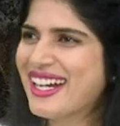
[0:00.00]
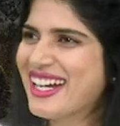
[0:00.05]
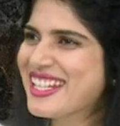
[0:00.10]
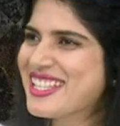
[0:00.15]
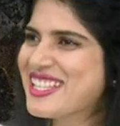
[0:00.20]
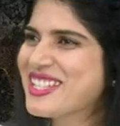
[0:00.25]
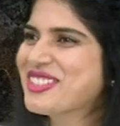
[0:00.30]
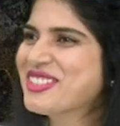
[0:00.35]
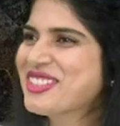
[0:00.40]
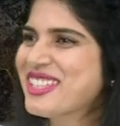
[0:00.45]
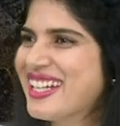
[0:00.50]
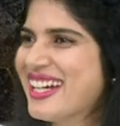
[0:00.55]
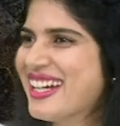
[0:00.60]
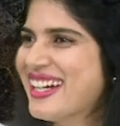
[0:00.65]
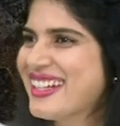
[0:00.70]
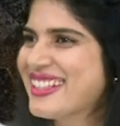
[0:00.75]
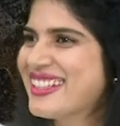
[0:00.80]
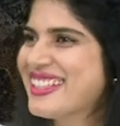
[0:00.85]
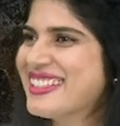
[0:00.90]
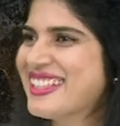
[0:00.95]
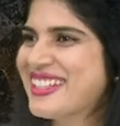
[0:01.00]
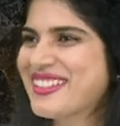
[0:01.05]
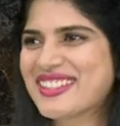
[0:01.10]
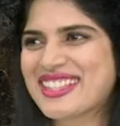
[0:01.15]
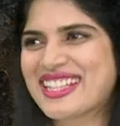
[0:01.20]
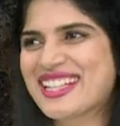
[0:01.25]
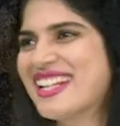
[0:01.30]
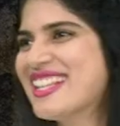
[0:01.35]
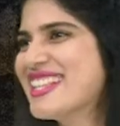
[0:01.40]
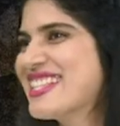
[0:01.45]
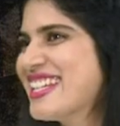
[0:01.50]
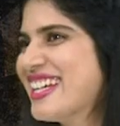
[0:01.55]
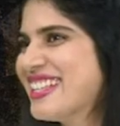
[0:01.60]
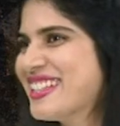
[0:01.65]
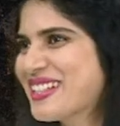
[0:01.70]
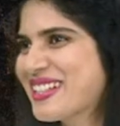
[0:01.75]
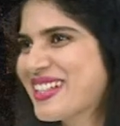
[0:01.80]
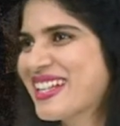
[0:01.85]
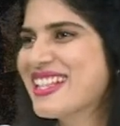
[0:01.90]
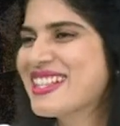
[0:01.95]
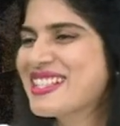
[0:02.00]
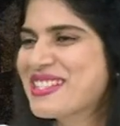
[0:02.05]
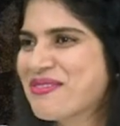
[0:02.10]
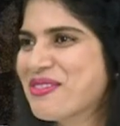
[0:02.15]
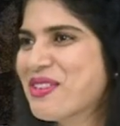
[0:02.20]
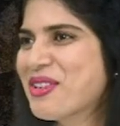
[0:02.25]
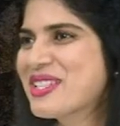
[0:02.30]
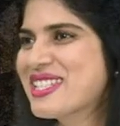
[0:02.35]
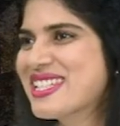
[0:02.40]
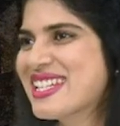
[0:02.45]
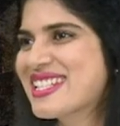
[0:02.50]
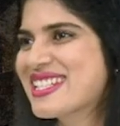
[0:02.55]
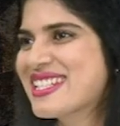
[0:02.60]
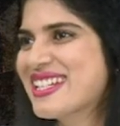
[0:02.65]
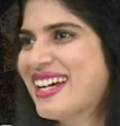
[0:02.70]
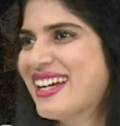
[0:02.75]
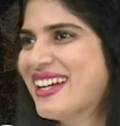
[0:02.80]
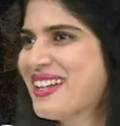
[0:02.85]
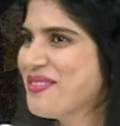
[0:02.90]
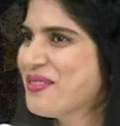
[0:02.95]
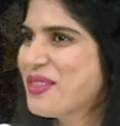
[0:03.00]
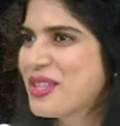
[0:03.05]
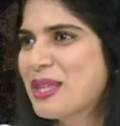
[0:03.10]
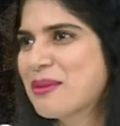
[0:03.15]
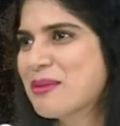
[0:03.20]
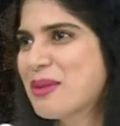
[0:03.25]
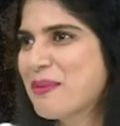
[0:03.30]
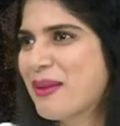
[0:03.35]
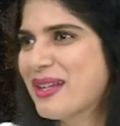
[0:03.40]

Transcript: అరుచుకున్నా దాని తర్వాత కలిసి అందరం కలిసి ఫోన్ చేసిన మొత్తం ఈ